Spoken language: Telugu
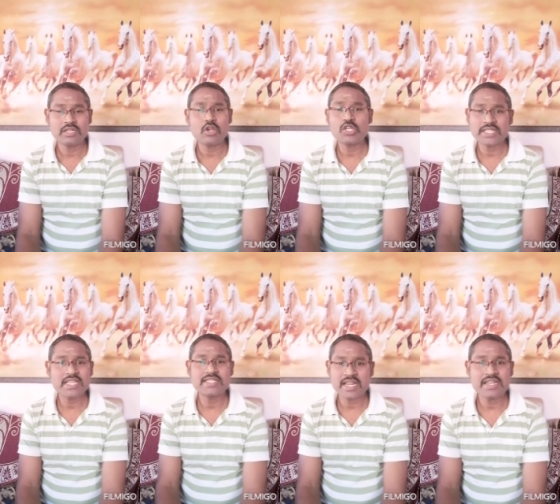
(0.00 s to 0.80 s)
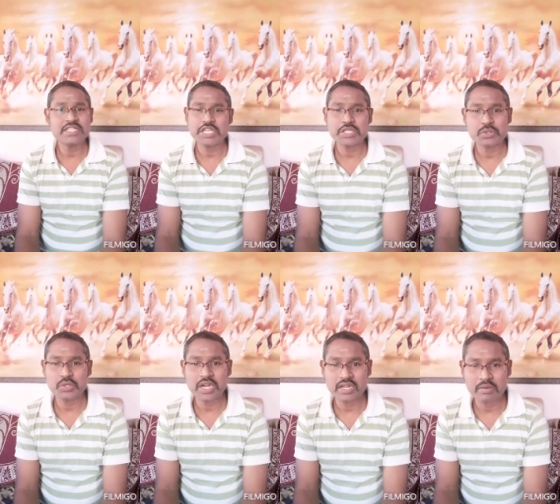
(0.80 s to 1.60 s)
రోజుకి జర్నీ
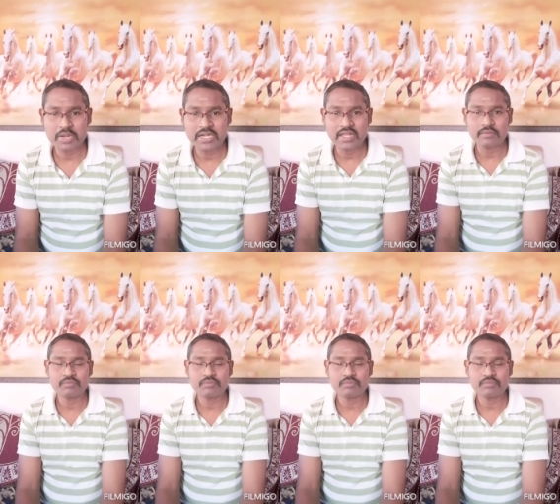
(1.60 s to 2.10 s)
చేస్తున్నాడు అనమాట